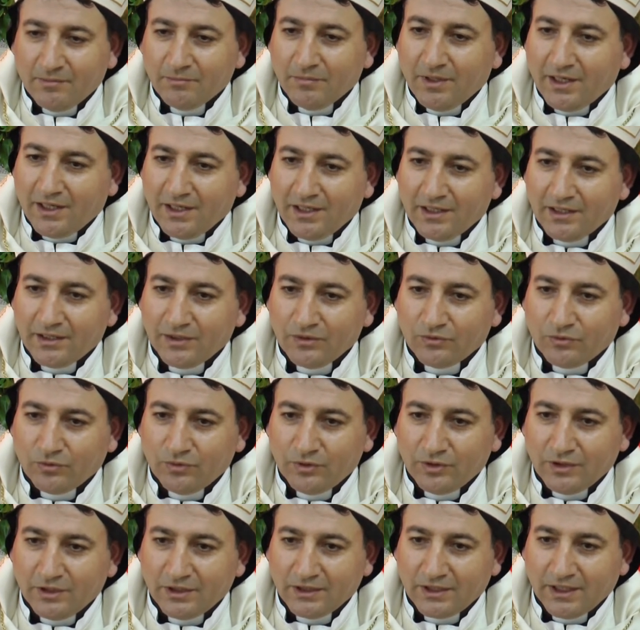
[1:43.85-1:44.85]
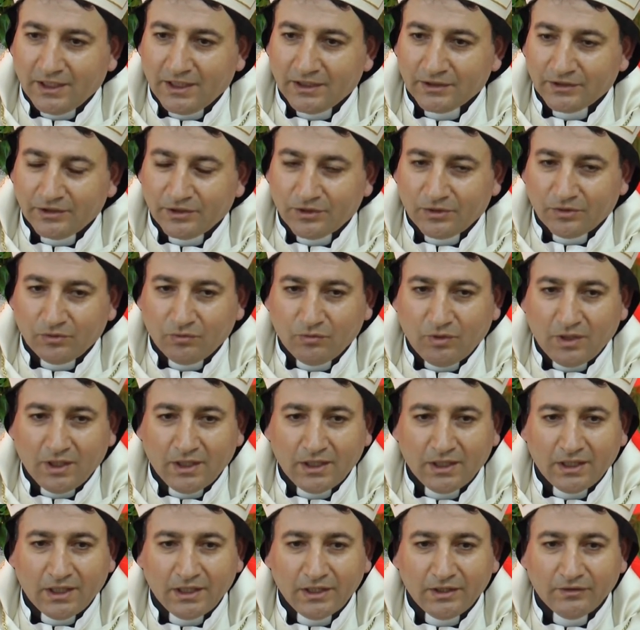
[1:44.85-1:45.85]
مع كل الكادر
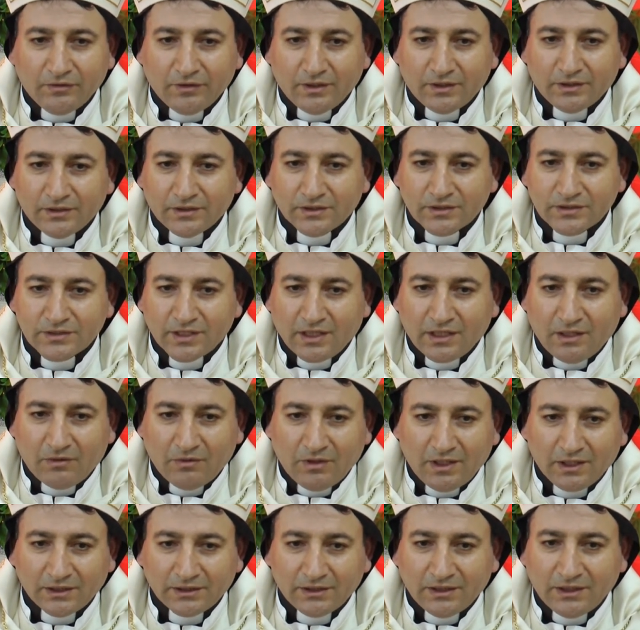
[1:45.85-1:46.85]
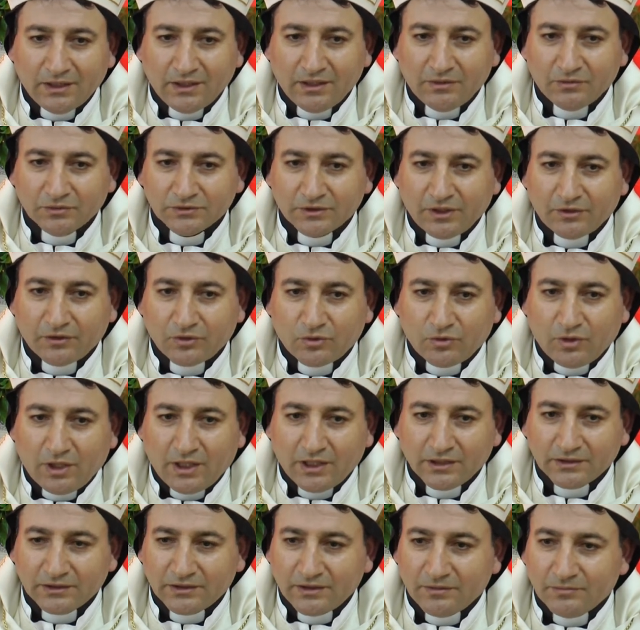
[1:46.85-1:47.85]
وايضا صلواتنا
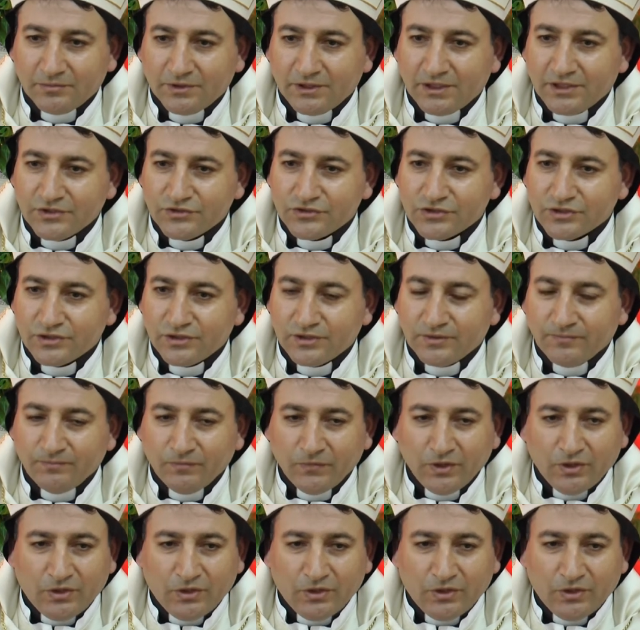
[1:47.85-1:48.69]
وتضرعاتنا من اجل